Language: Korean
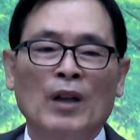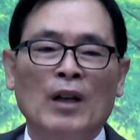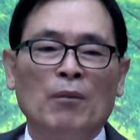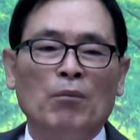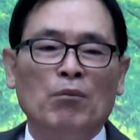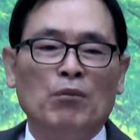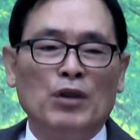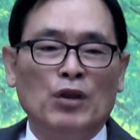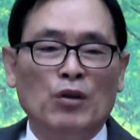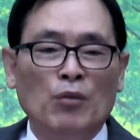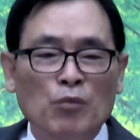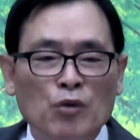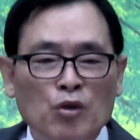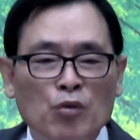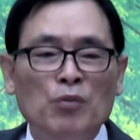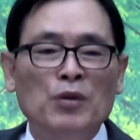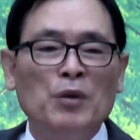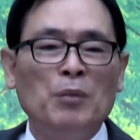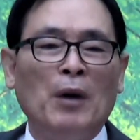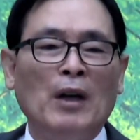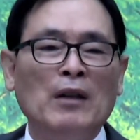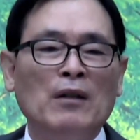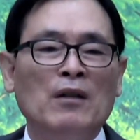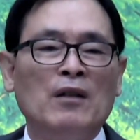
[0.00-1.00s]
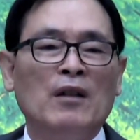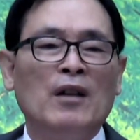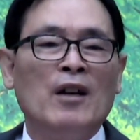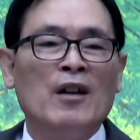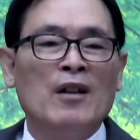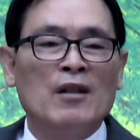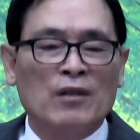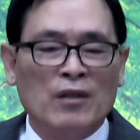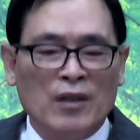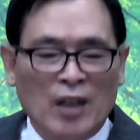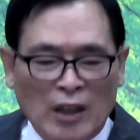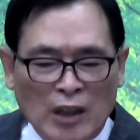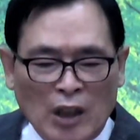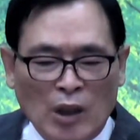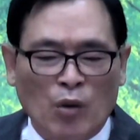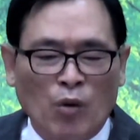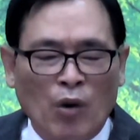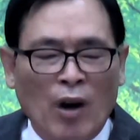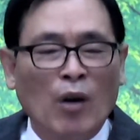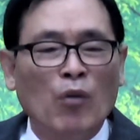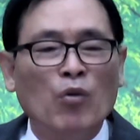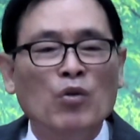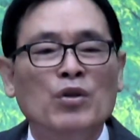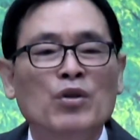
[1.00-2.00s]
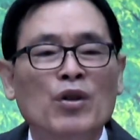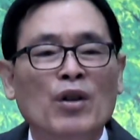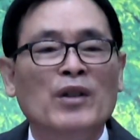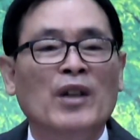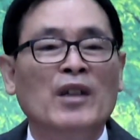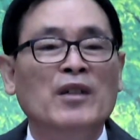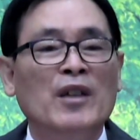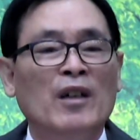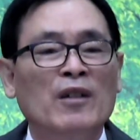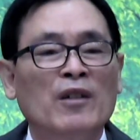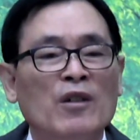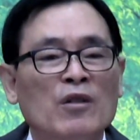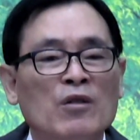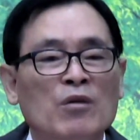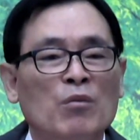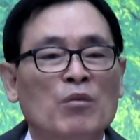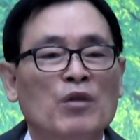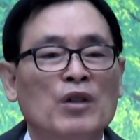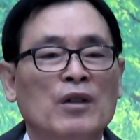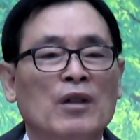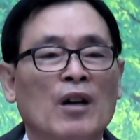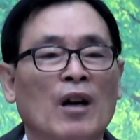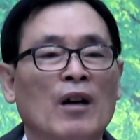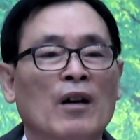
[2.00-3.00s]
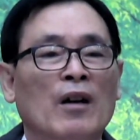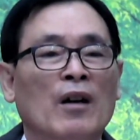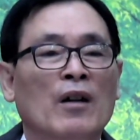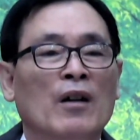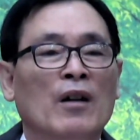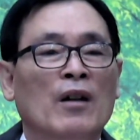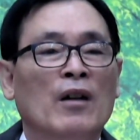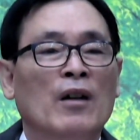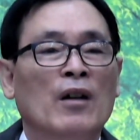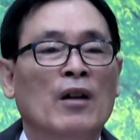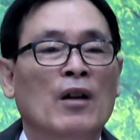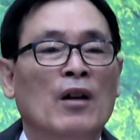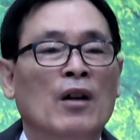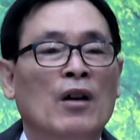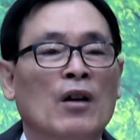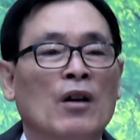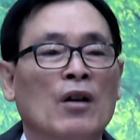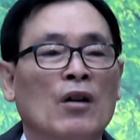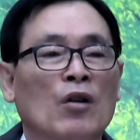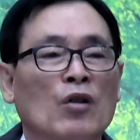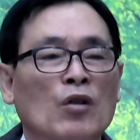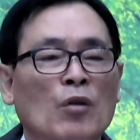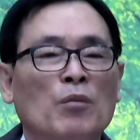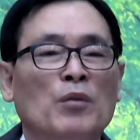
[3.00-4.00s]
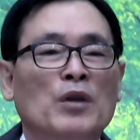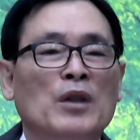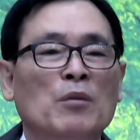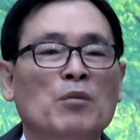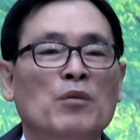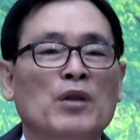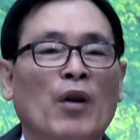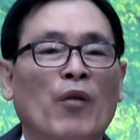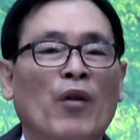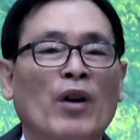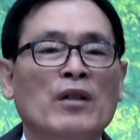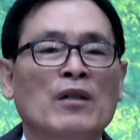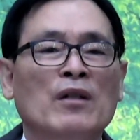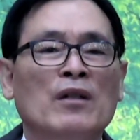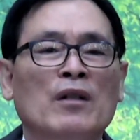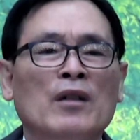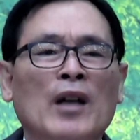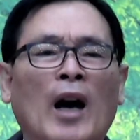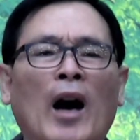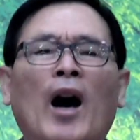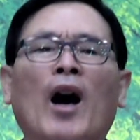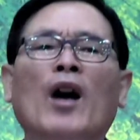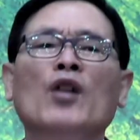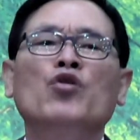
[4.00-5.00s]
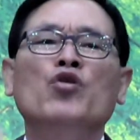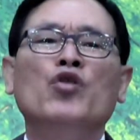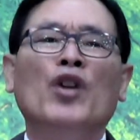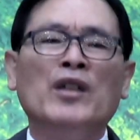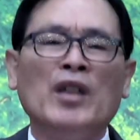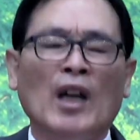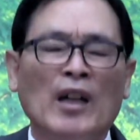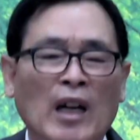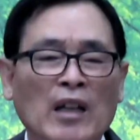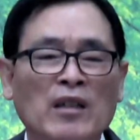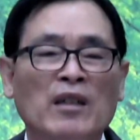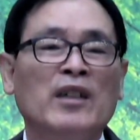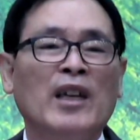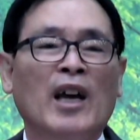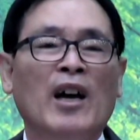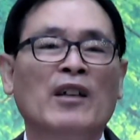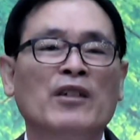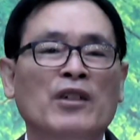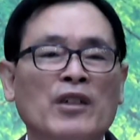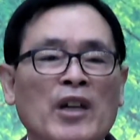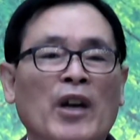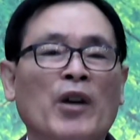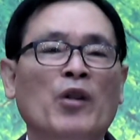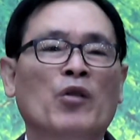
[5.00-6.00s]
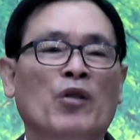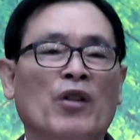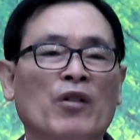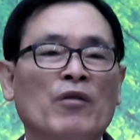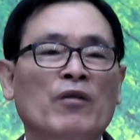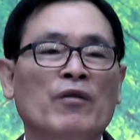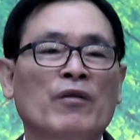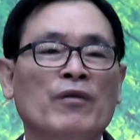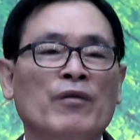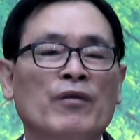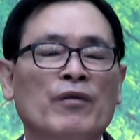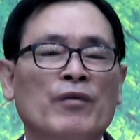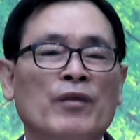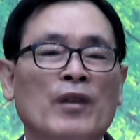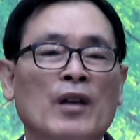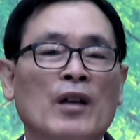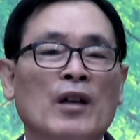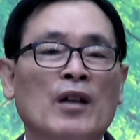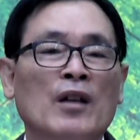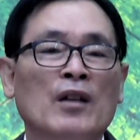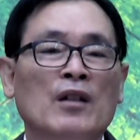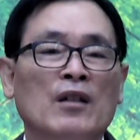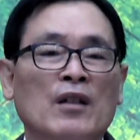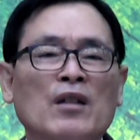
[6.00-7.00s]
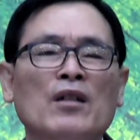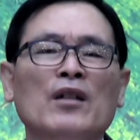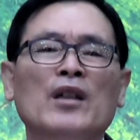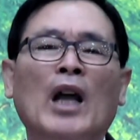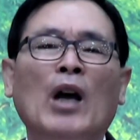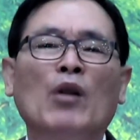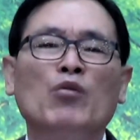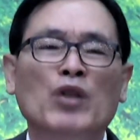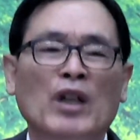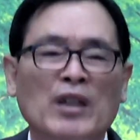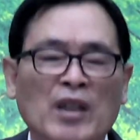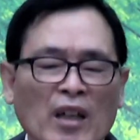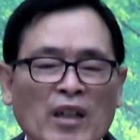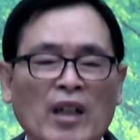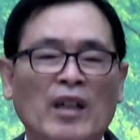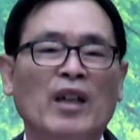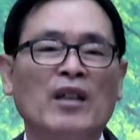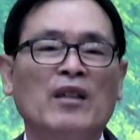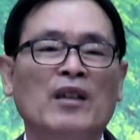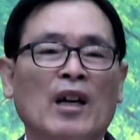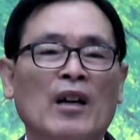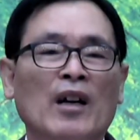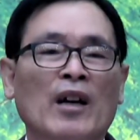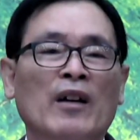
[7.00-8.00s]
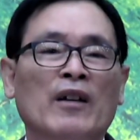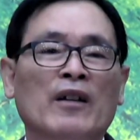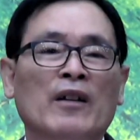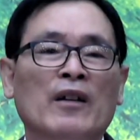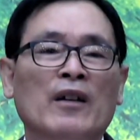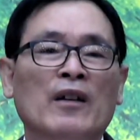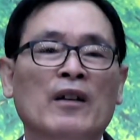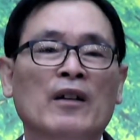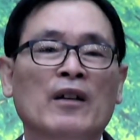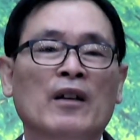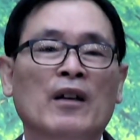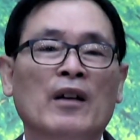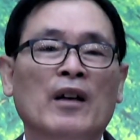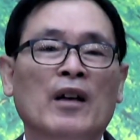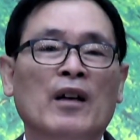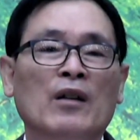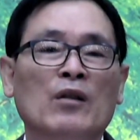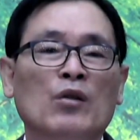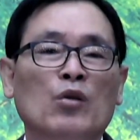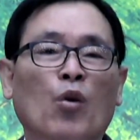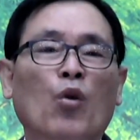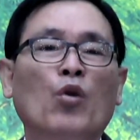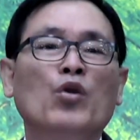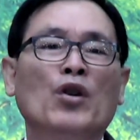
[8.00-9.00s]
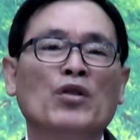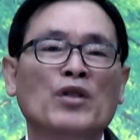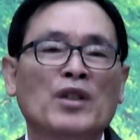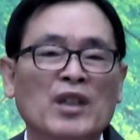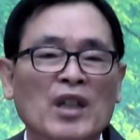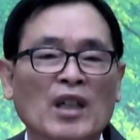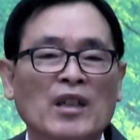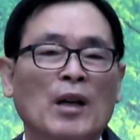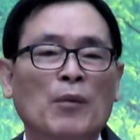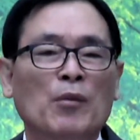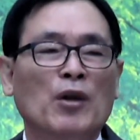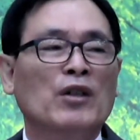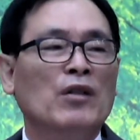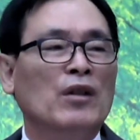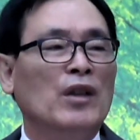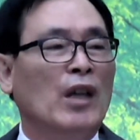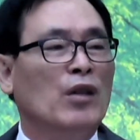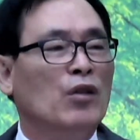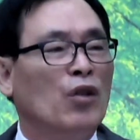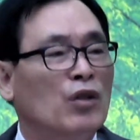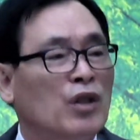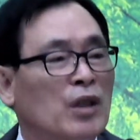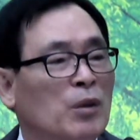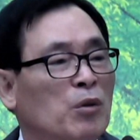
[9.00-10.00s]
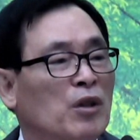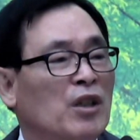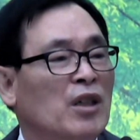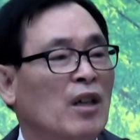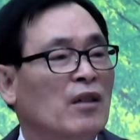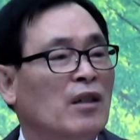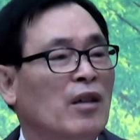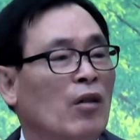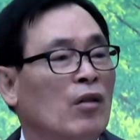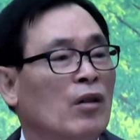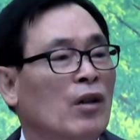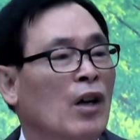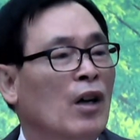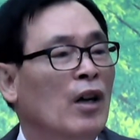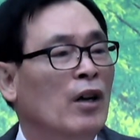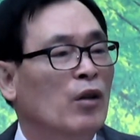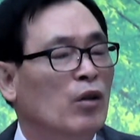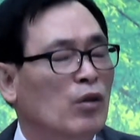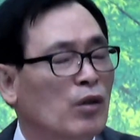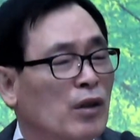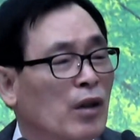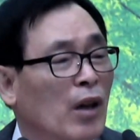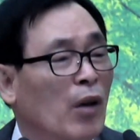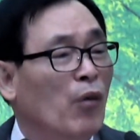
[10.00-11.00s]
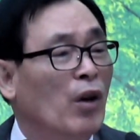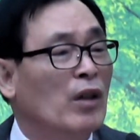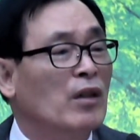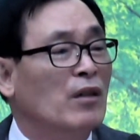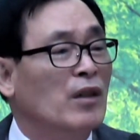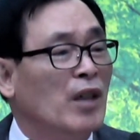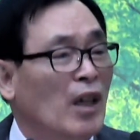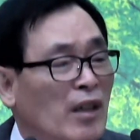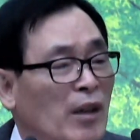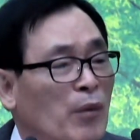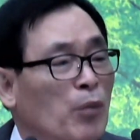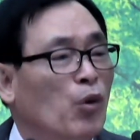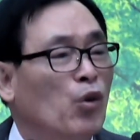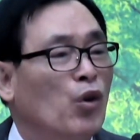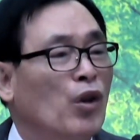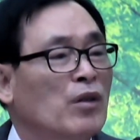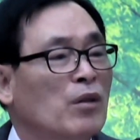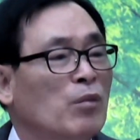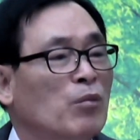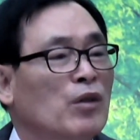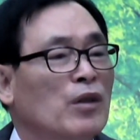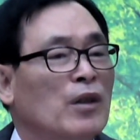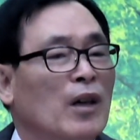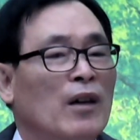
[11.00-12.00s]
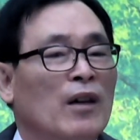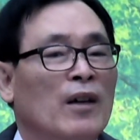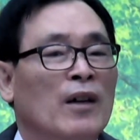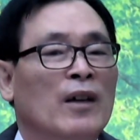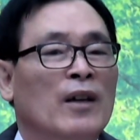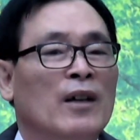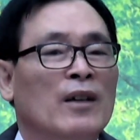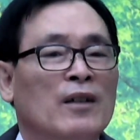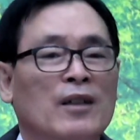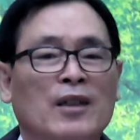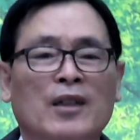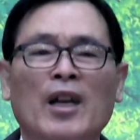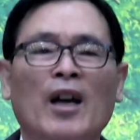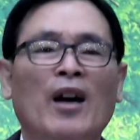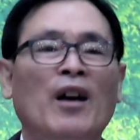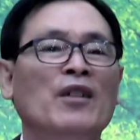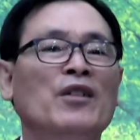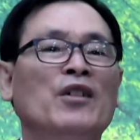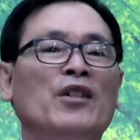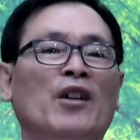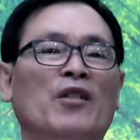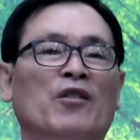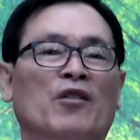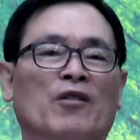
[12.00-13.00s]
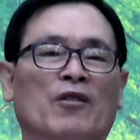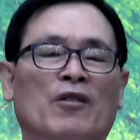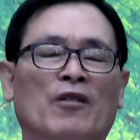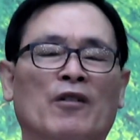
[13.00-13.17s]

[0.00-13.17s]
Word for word: 믿음 준비만은 제대로 하고 있어야 되지 않겠습니까? 그런 믿음 생활은 나중에 잘하는 게 아니에요. 은퇴 후에 잘하겠다. 예, 노년이가 되면 그때 는 열심히 생활을 잘해보겠습니다. 그게 아니에요.